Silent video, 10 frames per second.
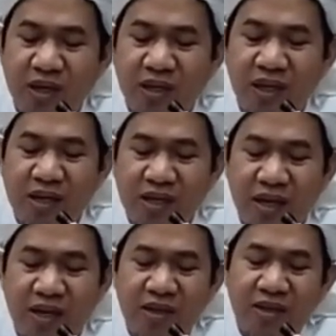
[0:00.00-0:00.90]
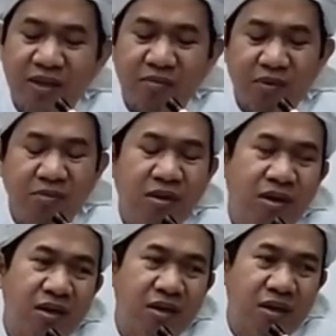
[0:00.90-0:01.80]
kita niat
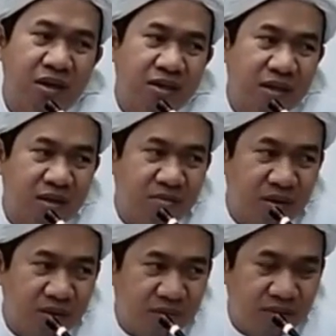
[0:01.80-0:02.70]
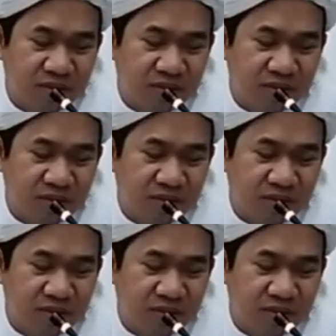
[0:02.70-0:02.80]
bima la ta'malu